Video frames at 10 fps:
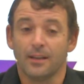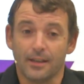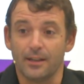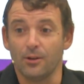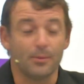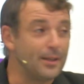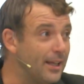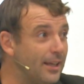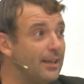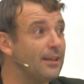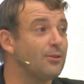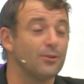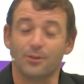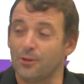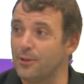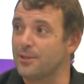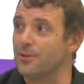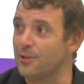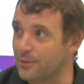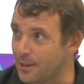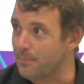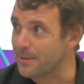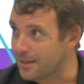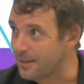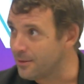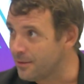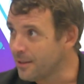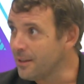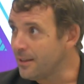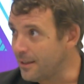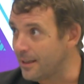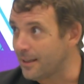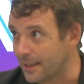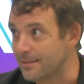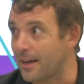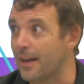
y los videitos y todo eso que nos están pasando, eh, gracias